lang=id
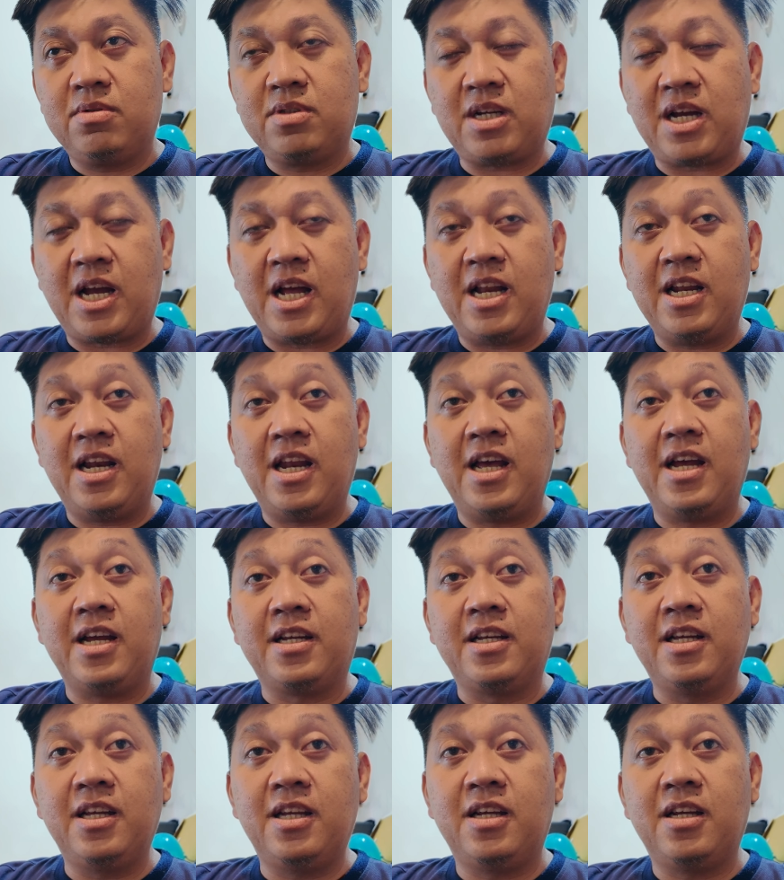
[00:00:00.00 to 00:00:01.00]
sekali
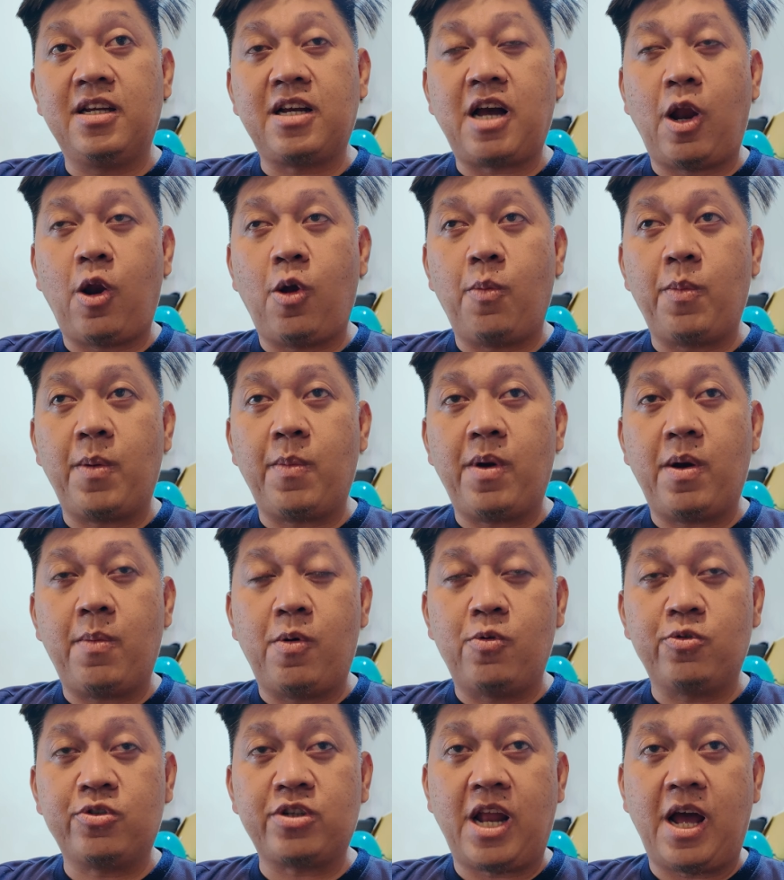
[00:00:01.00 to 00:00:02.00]
lagi kalau memang
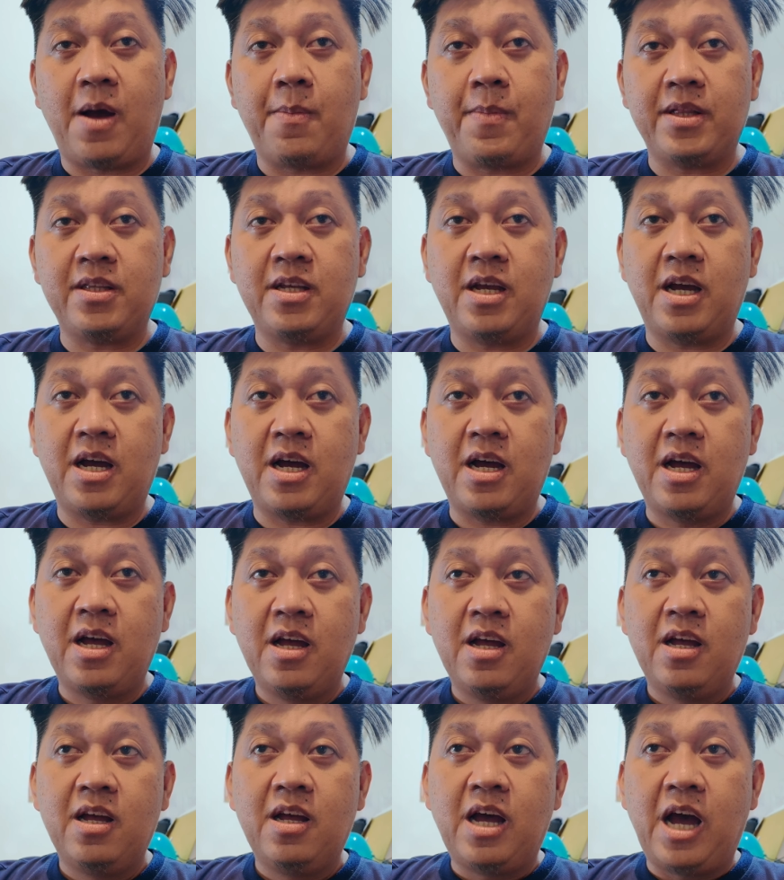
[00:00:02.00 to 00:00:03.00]
mau selamat ya
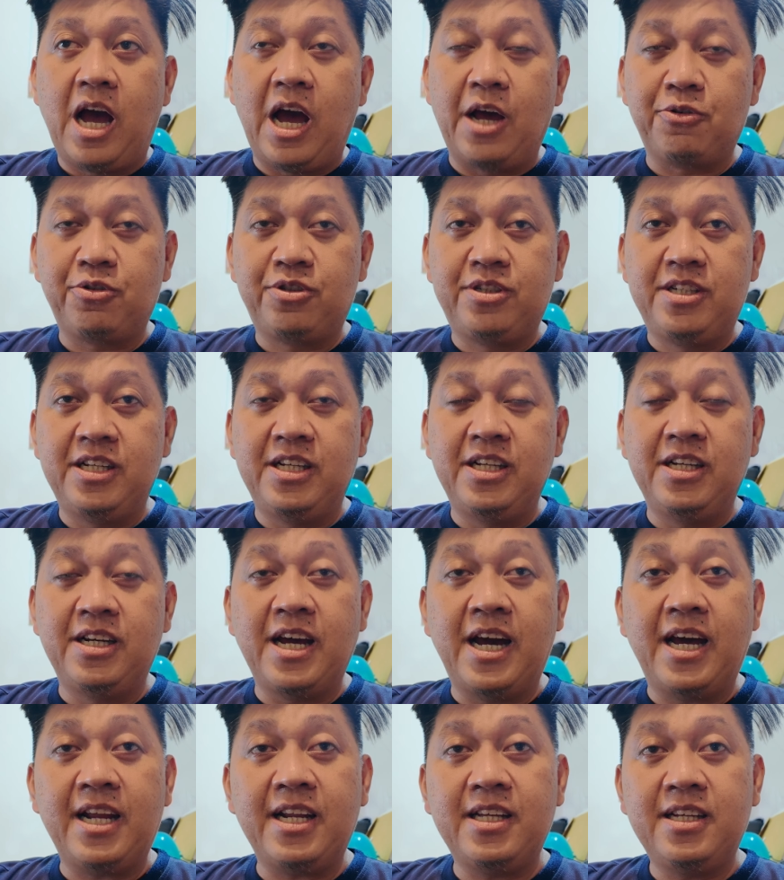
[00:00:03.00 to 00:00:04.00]
harus
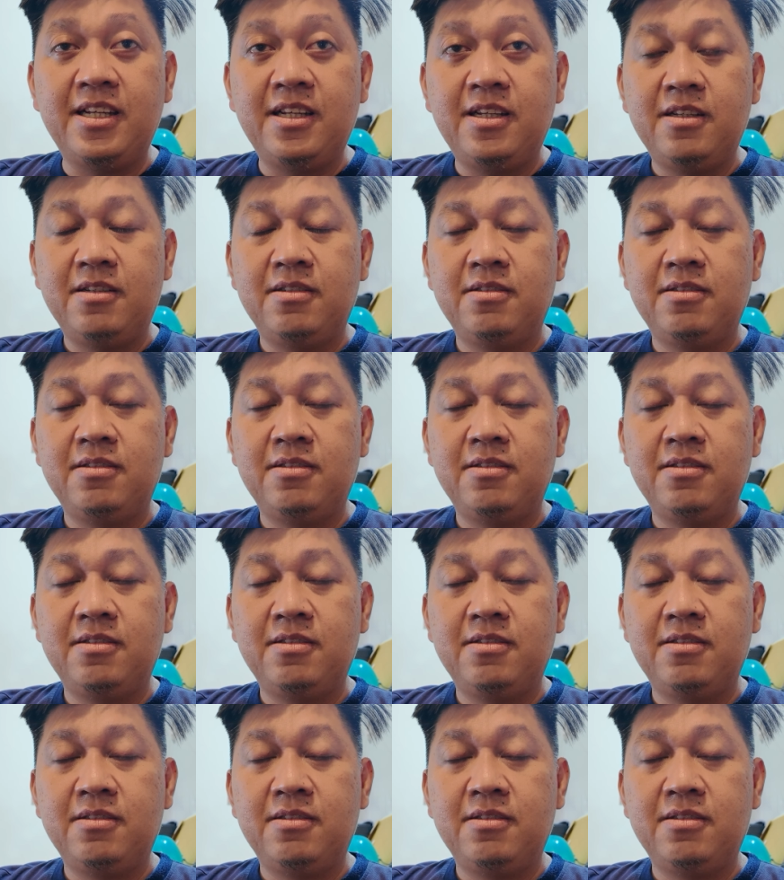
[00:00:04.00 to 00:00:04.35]
dihindari